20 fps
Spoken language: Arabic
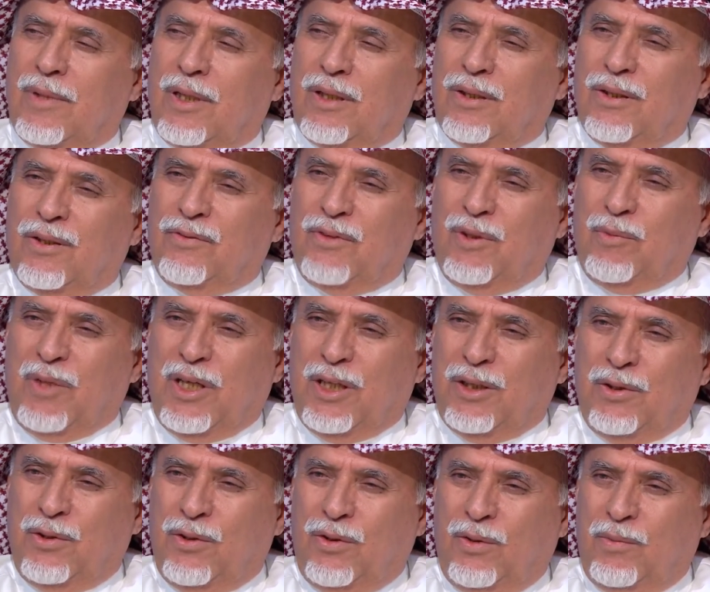اظن في
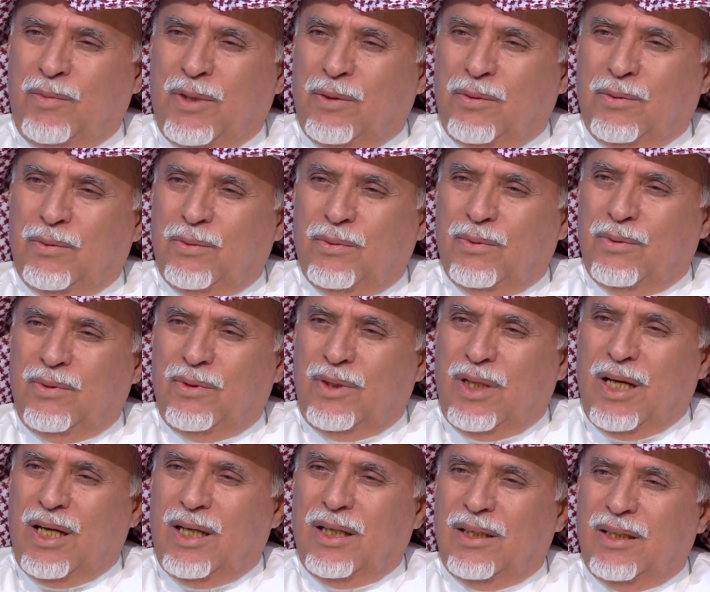100 يوم او
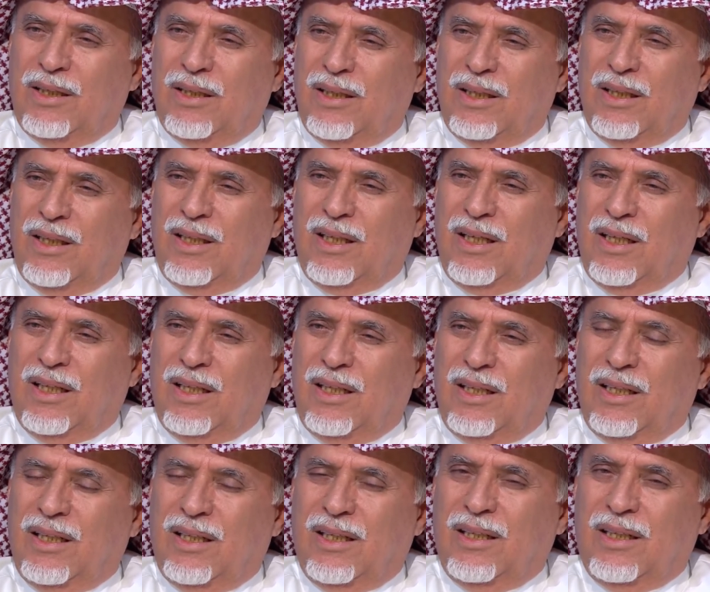لا 100 يوم ايه
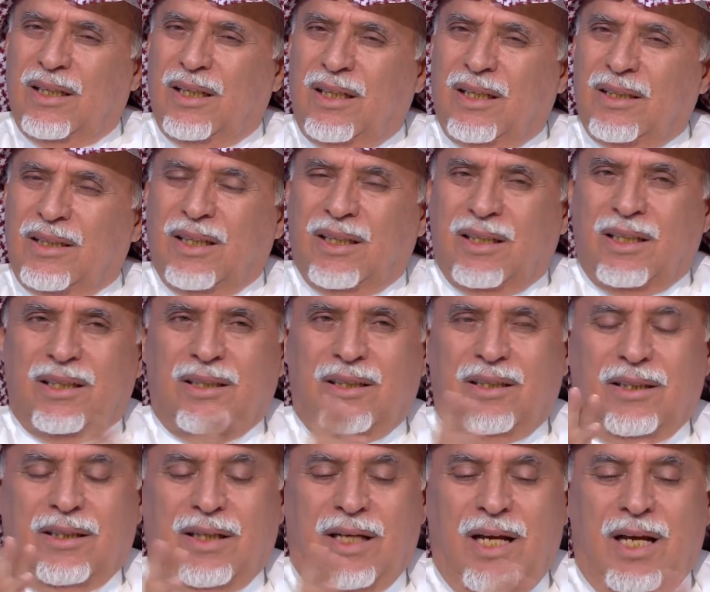اعتقد
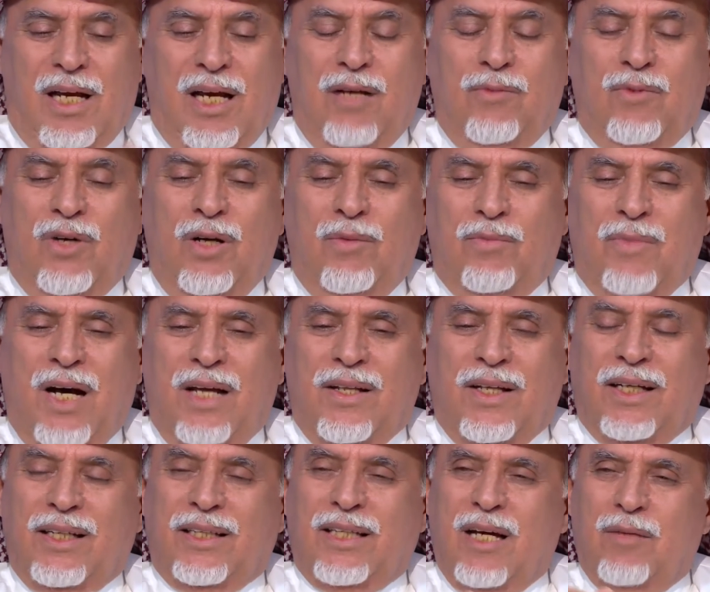المهم
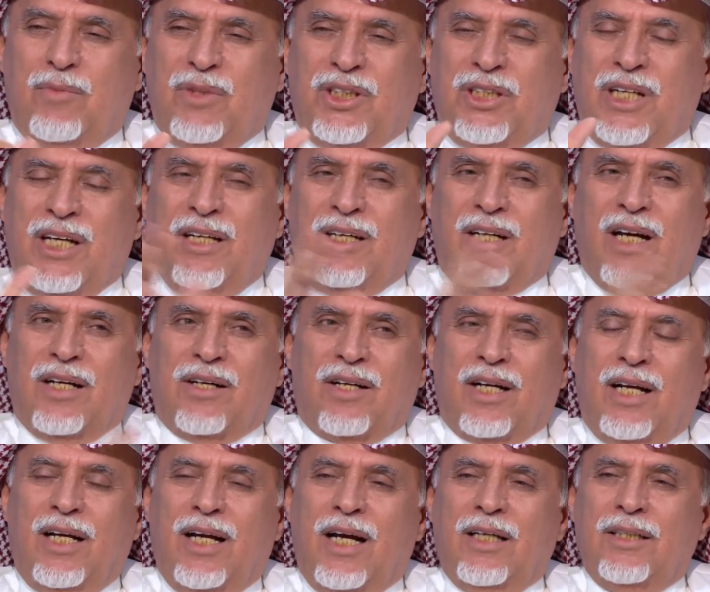هذا كتاب الشهير عن
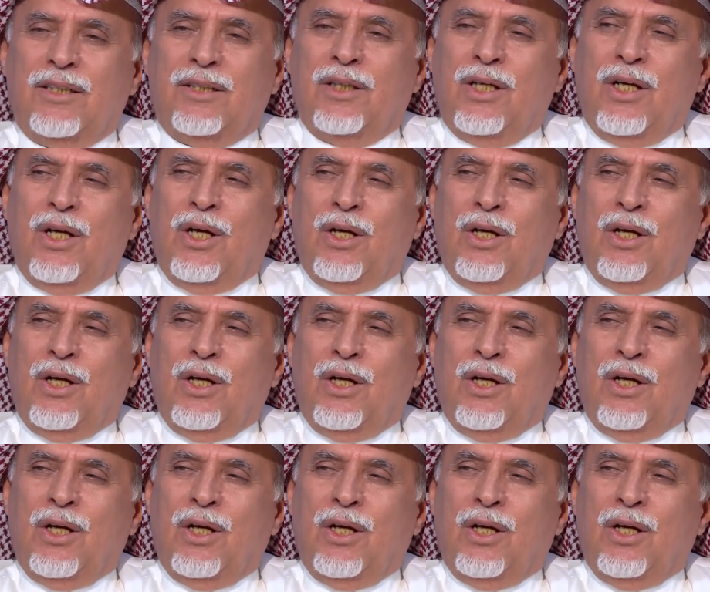رحلات